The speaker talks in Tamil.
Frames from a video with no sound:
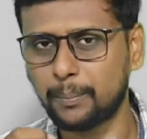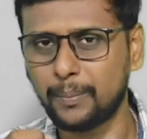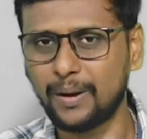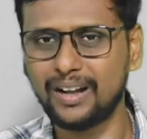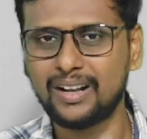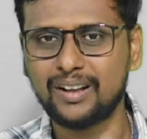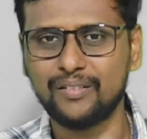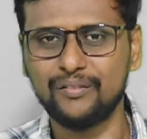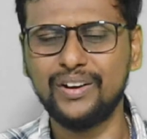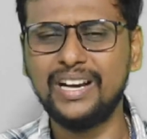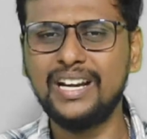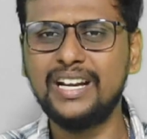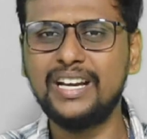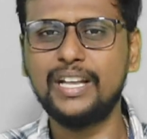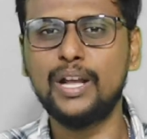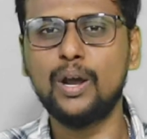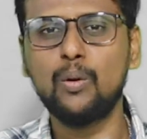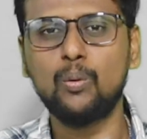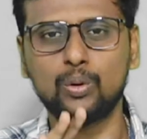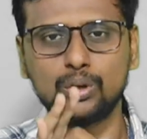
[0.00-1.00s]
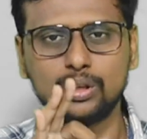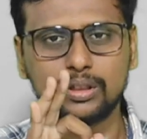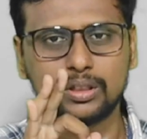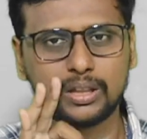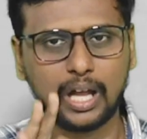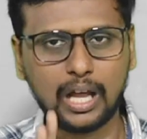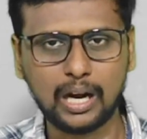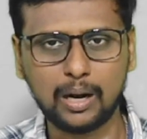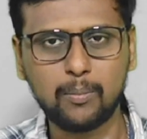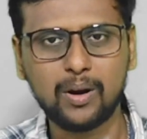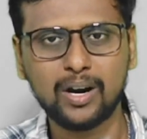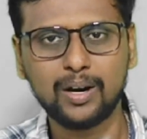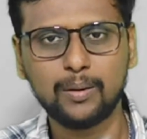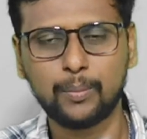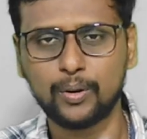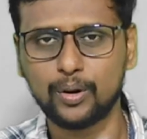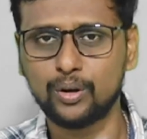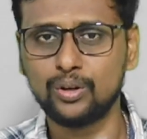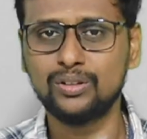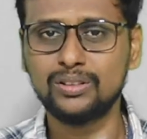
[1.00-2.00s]
பார்க்க வேண்டிய ஒரு தரமான
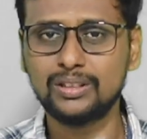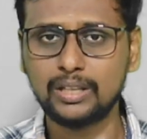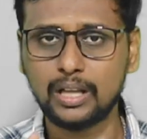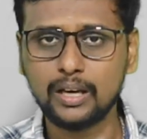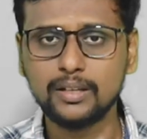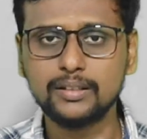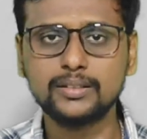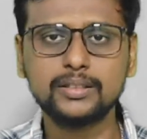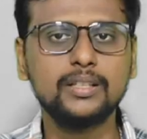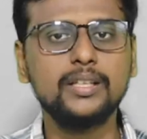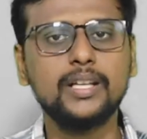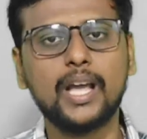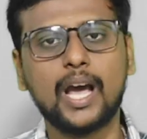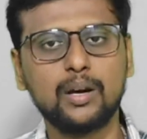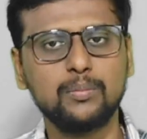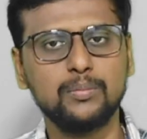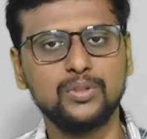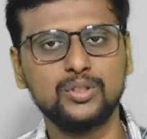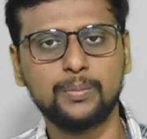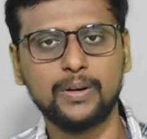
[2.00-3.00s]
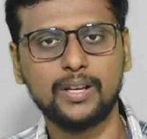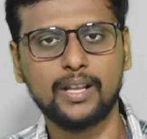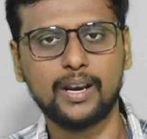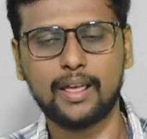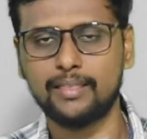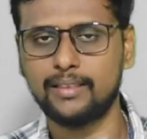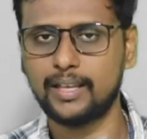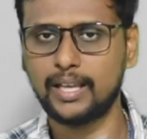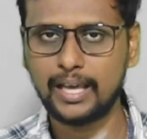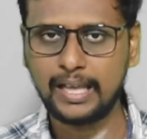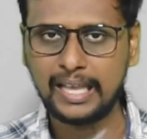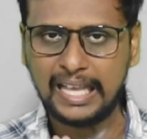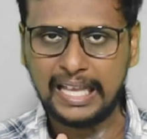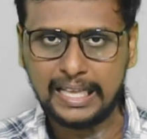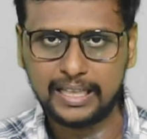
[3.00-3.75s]
படம் தயவுசெய்து யாரும் மிஸ் பண்ணிடாதீங்க